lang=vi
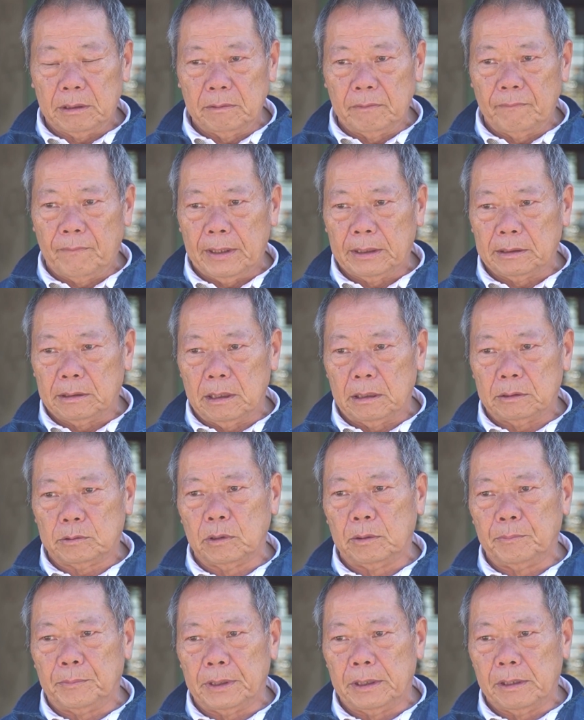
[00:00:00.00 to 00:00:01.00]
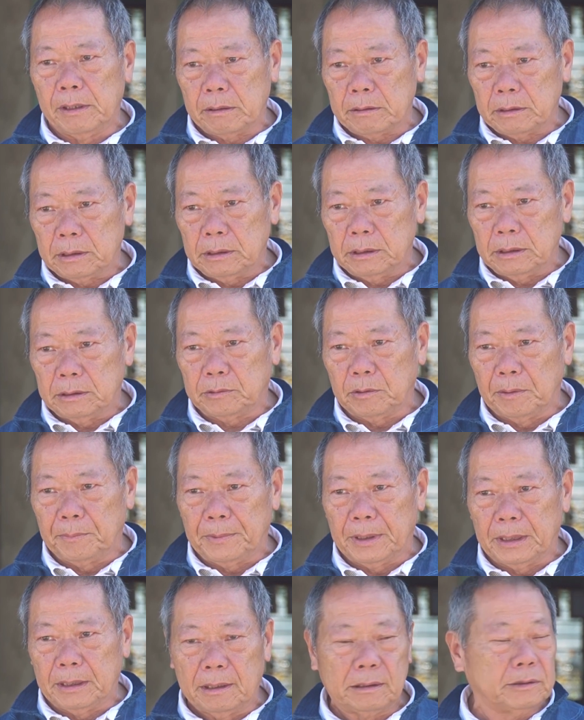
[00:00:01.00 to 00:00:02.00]
cứ phải chuẩn bị nước
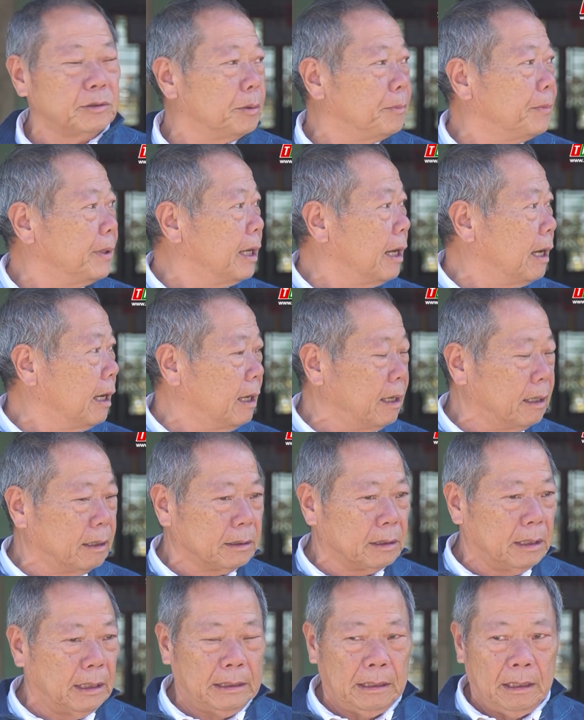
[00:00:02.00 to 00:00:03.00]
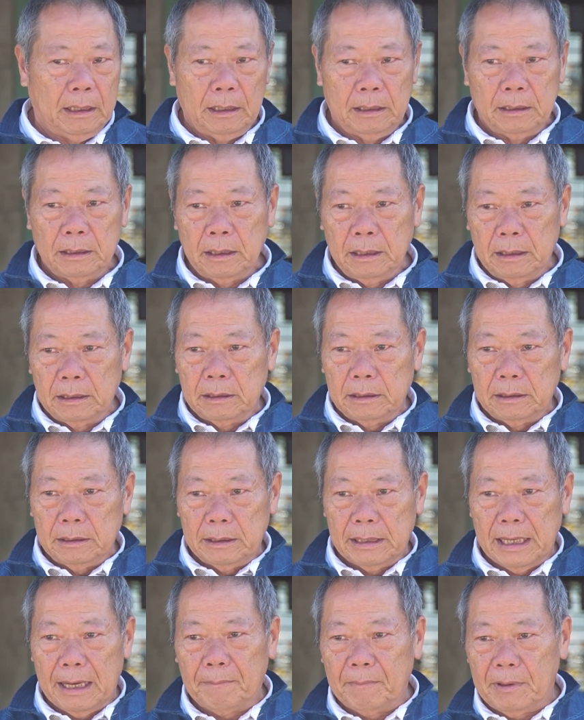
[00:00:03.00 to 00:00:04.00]
chuẩn bị đất chuẩn bị uh,
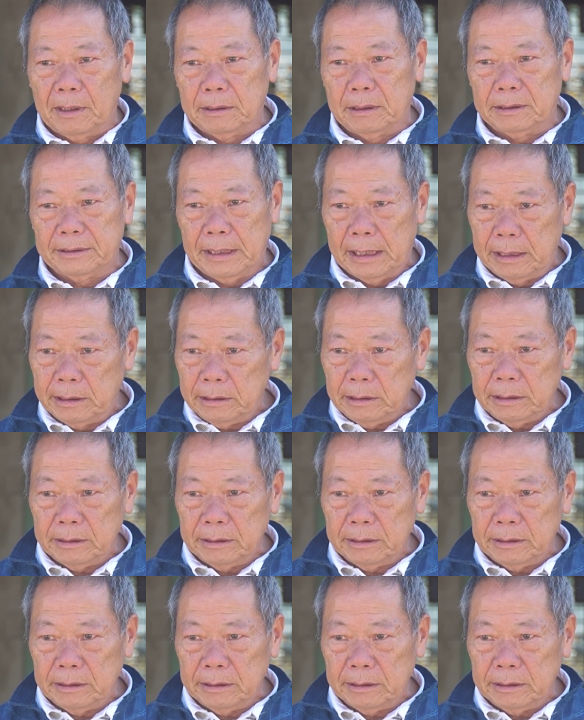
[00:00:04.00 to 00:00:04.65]
làm mà giấy